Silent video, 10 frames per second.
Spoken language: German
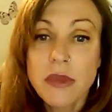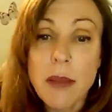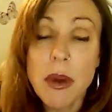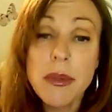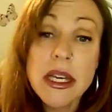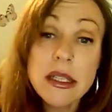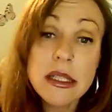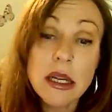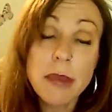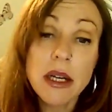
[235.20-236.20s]
bei mir ist es
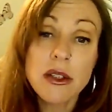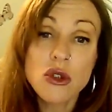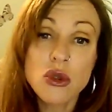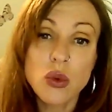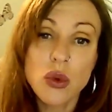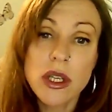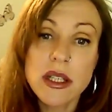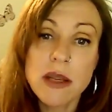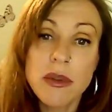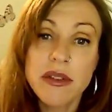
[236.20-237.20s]
aber so, dass
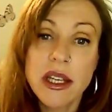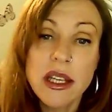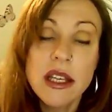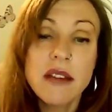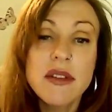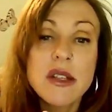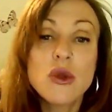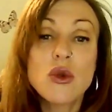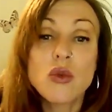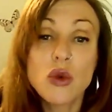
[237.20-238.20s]
immer wenn ich gewisse
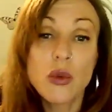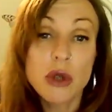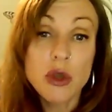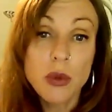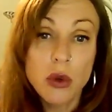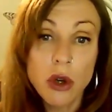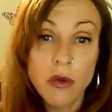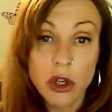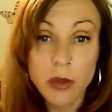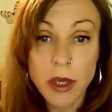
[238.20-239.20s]
Symptome spüre, wo
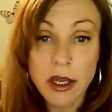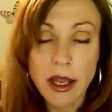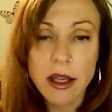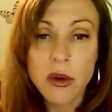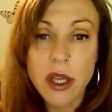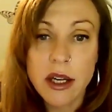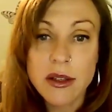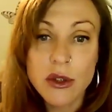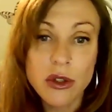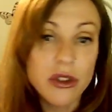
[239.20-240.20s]
ich mir denke, okay,
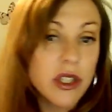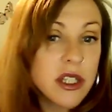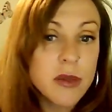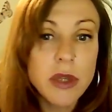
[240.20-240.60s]
das könnte jetzt